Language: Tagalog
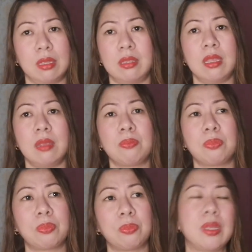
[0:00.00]
Hindi,
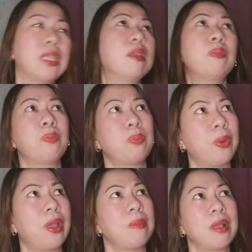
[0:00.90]
hindi
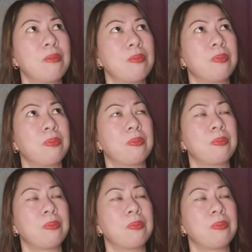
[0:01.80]
pwede, maging,